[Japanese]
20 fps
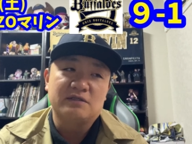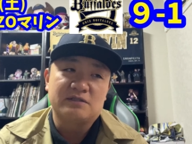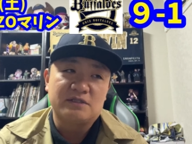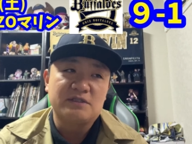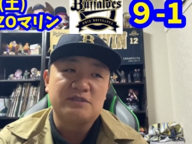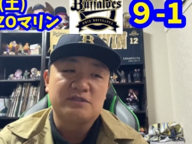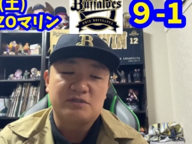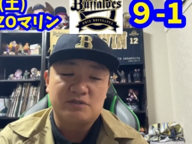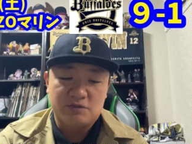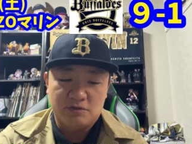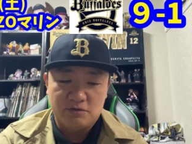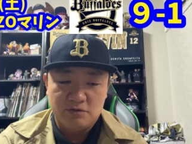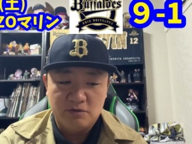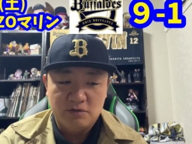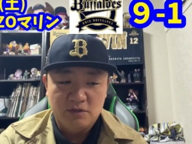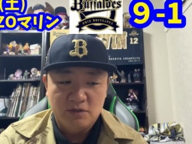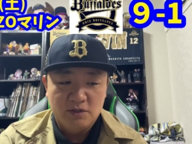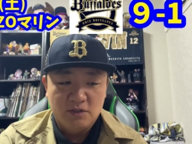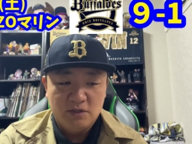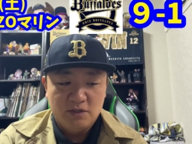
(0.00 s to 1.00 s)
選手、
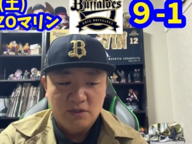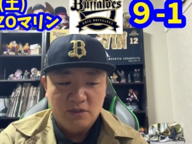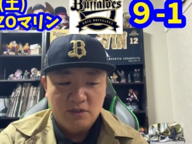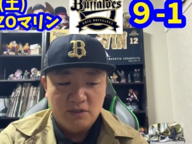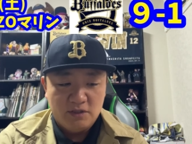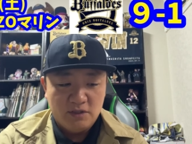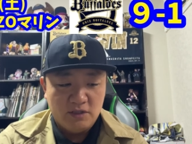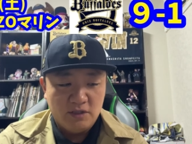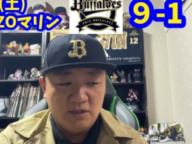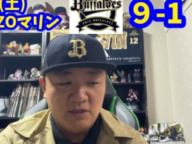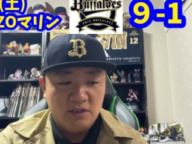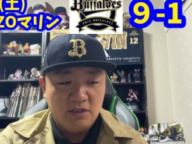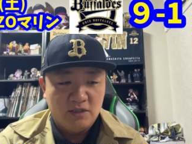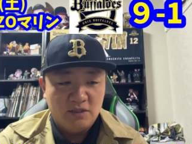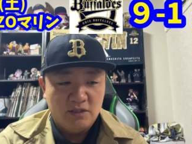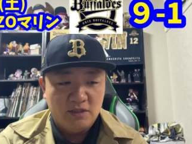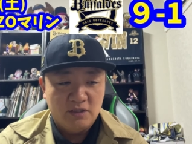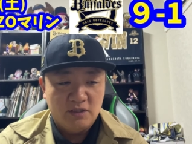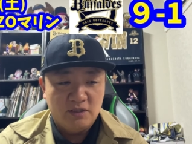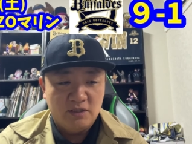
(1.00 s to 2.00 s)
ね、
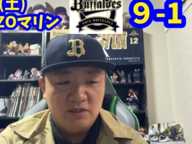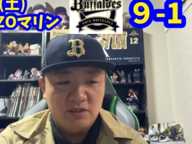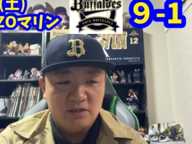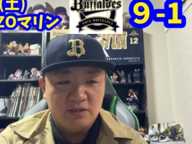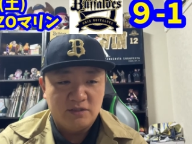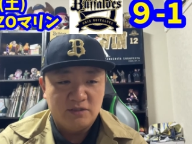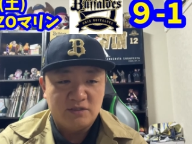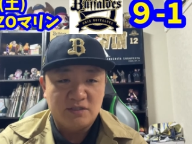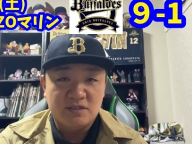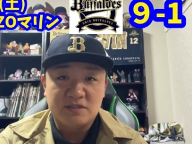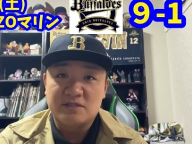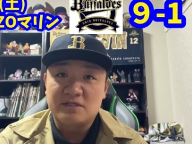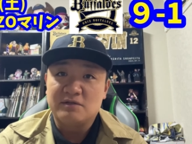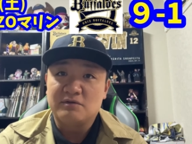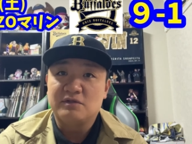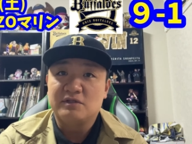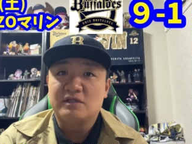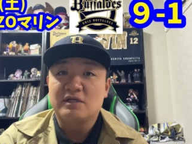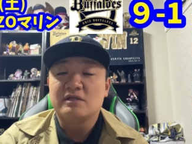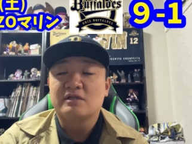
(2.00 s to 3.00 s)
えー、先生の
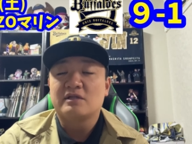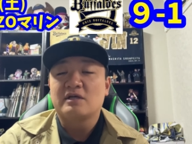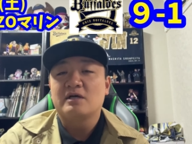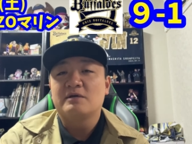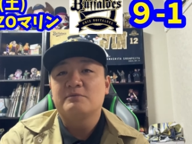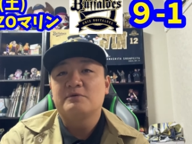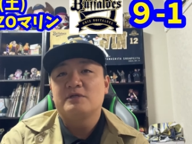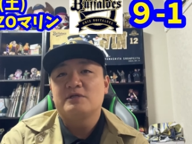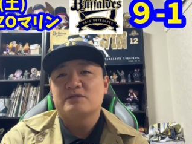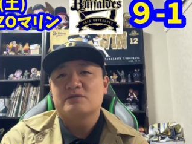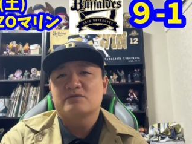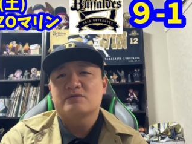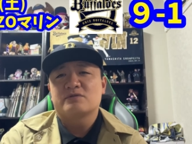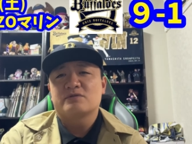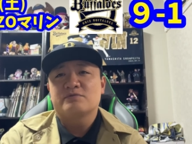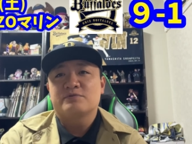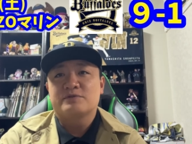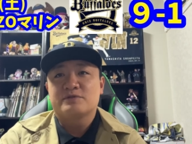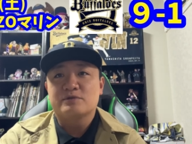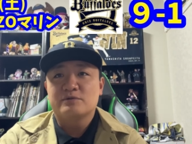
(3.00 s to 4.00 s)
2点タイムリー、そして
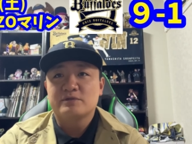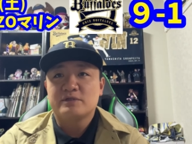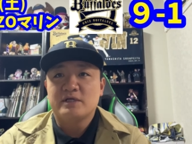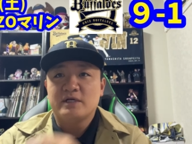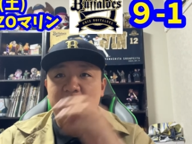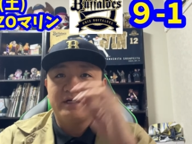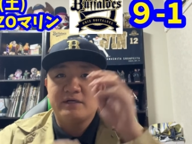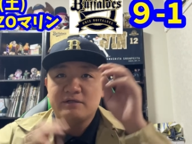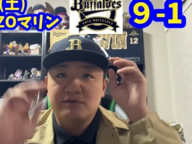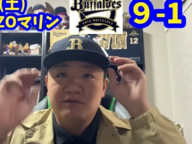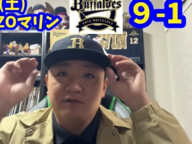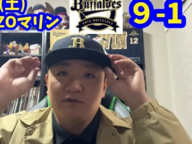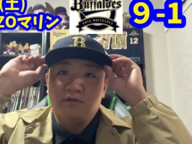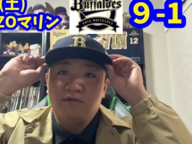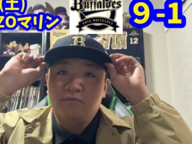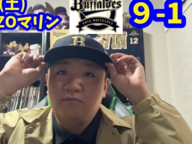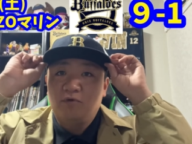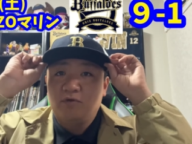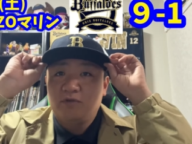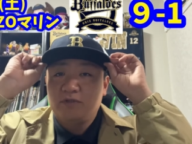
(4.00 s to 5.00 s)
不調にあやぐ
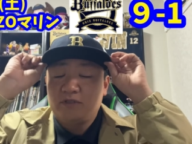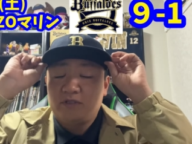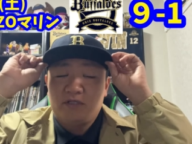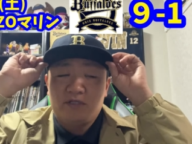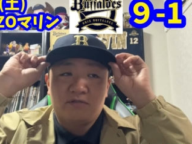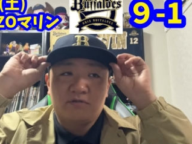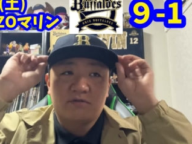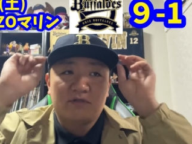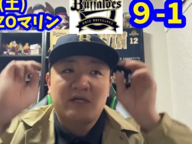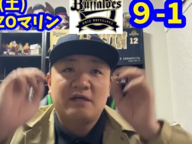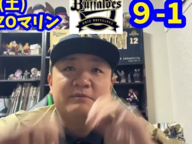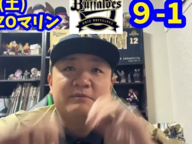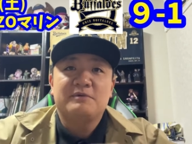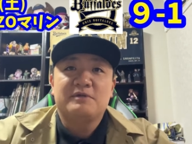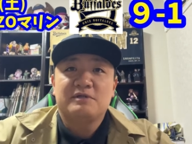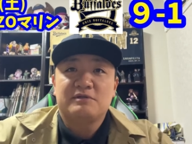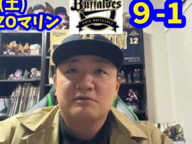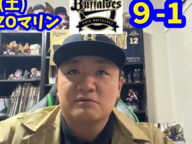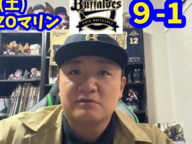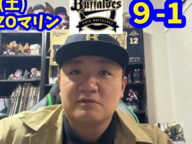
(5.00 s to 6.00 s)
森選手の
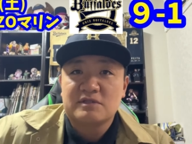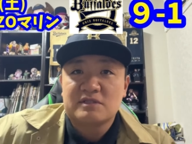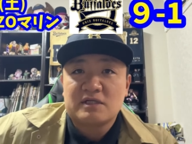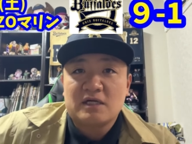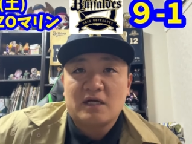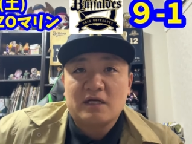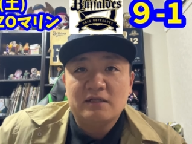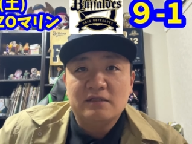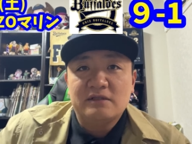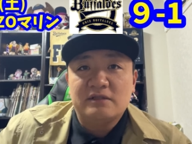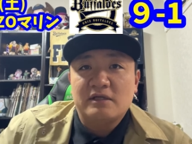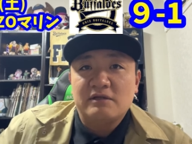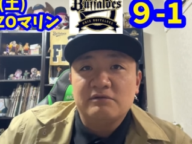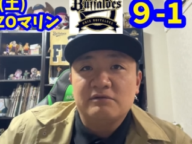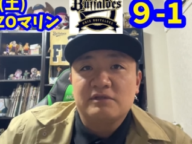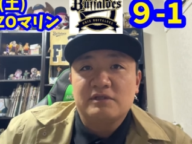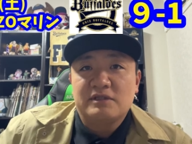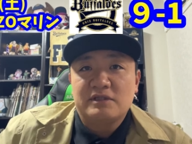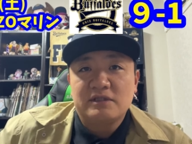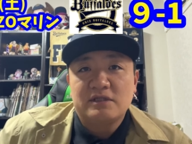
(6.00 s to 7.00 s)
タイムリーということで3点
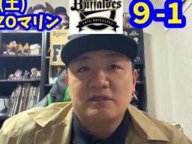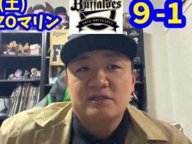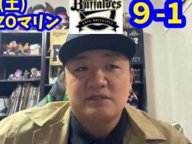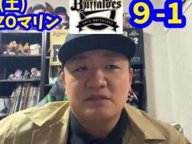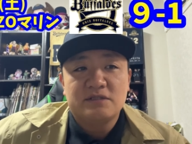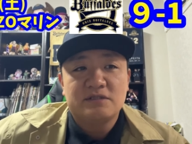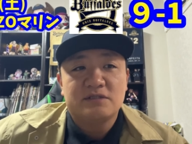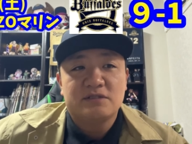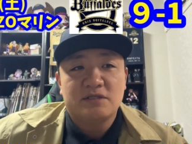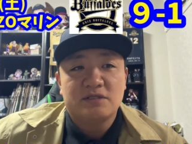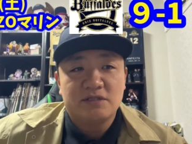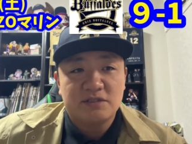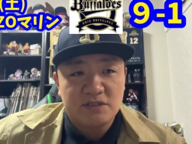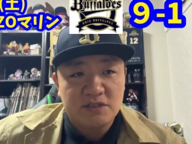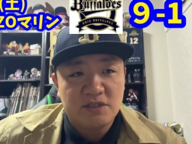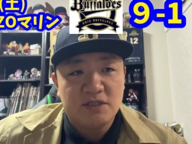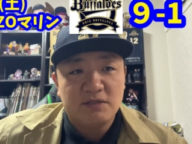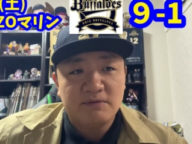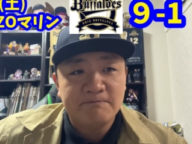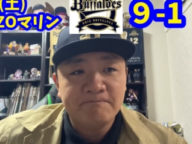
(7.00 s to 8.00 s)
をいきなり先制
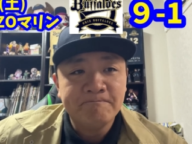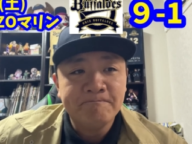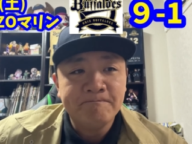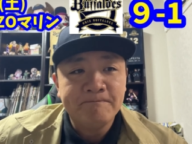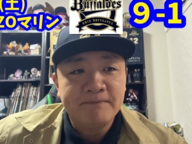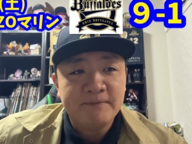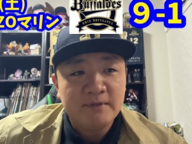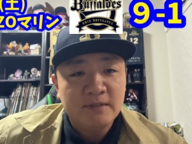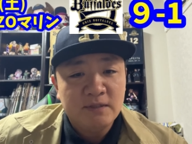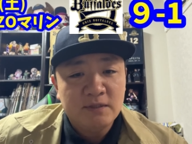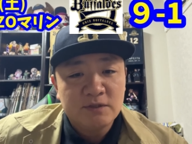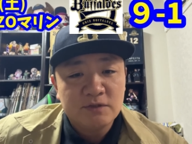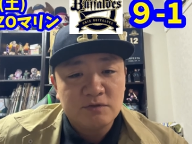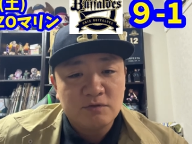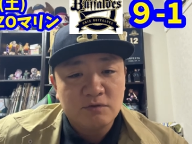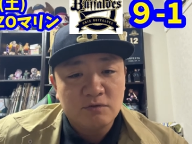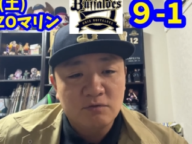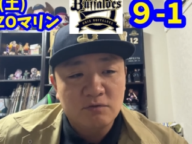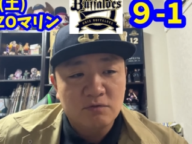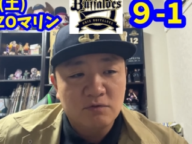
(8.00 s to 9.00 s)
し、
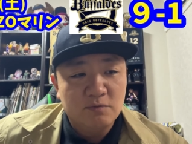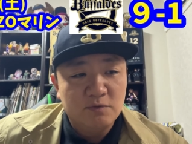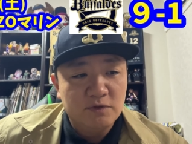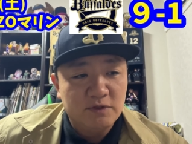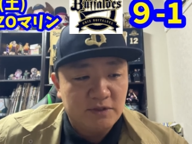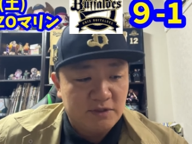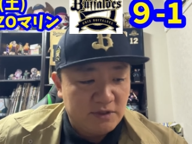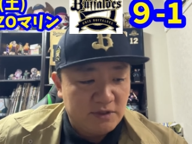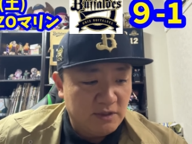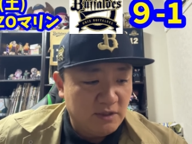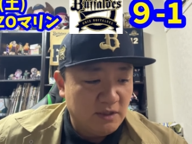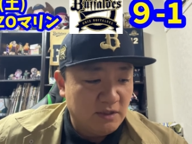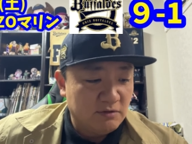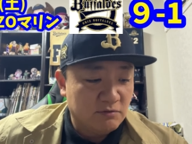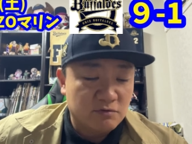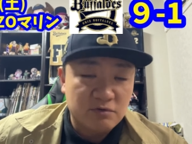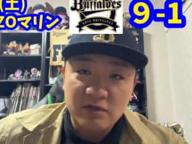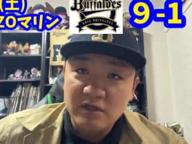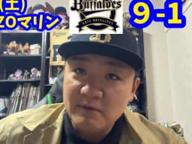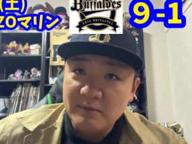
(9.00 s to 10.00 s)
その後もですね、あの、
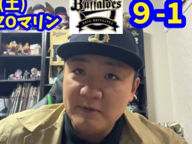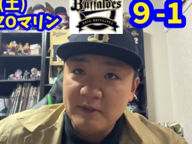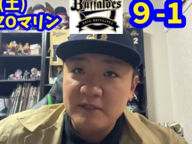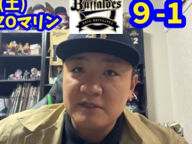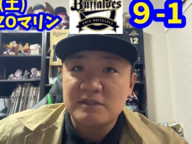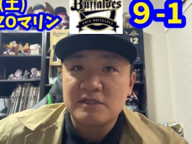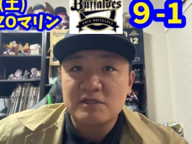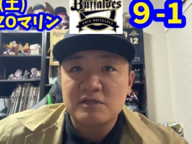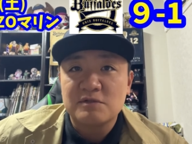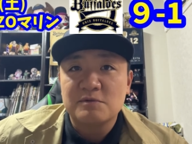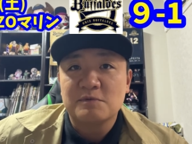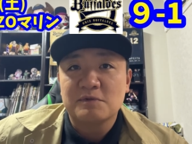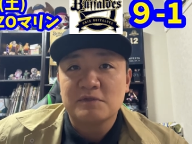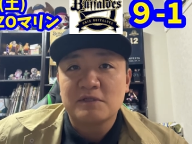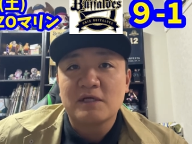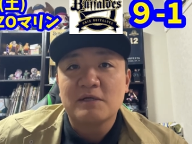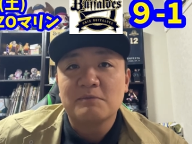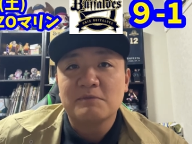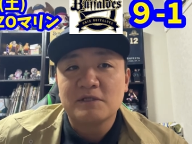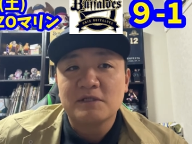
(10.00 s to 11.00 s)
紅林選手にも
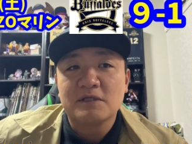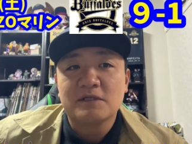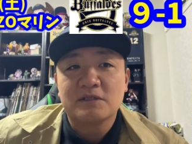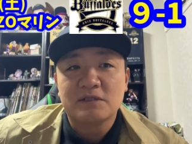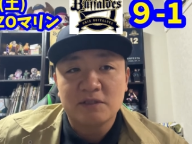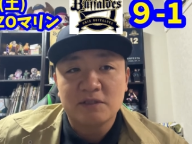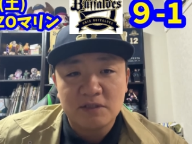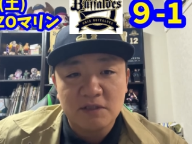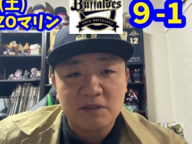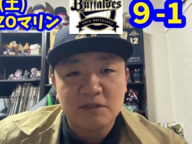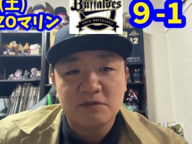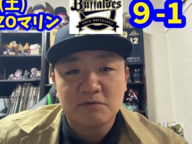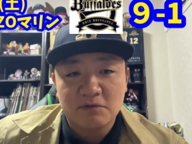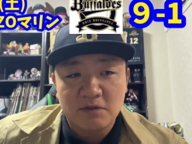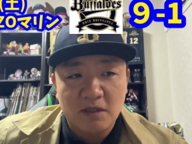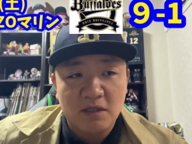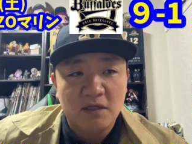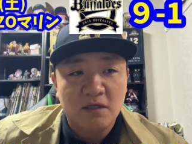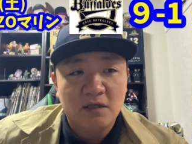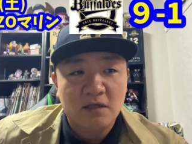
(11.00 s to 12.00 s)
タイムリーが出たりと
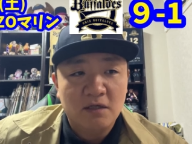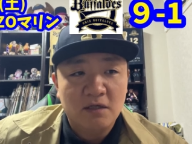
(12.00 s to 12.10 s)
か、